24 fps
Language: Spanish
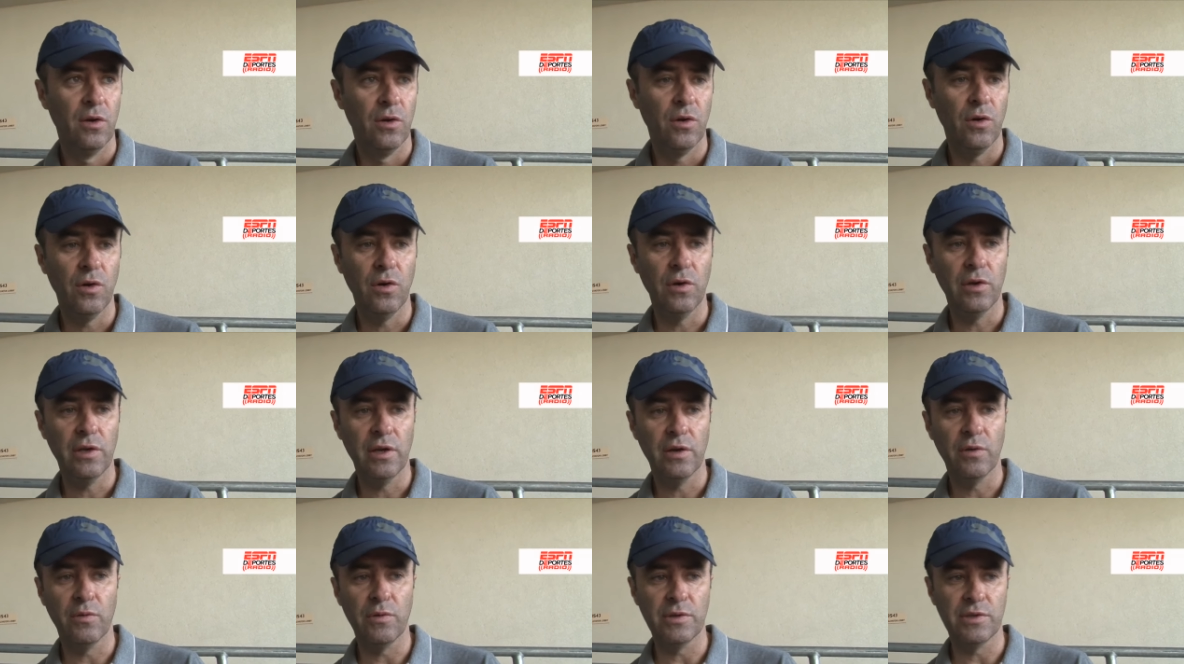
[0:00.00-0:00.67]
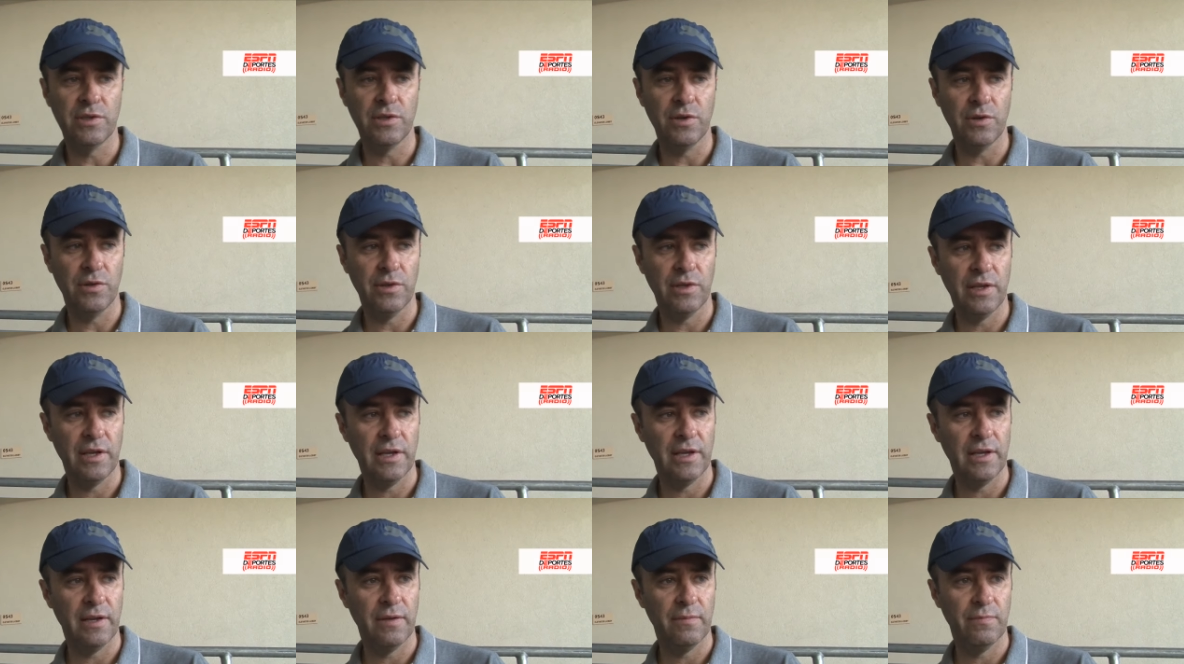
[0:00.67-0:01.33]
Hoy en cuestión
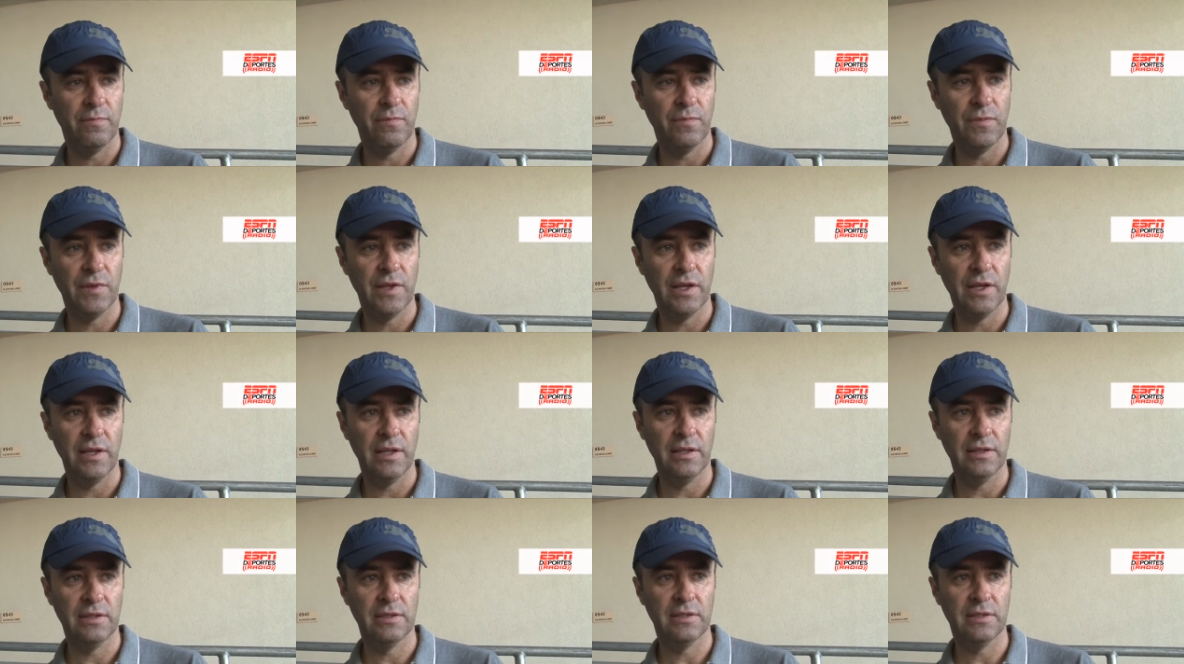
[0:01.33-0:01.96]
de, del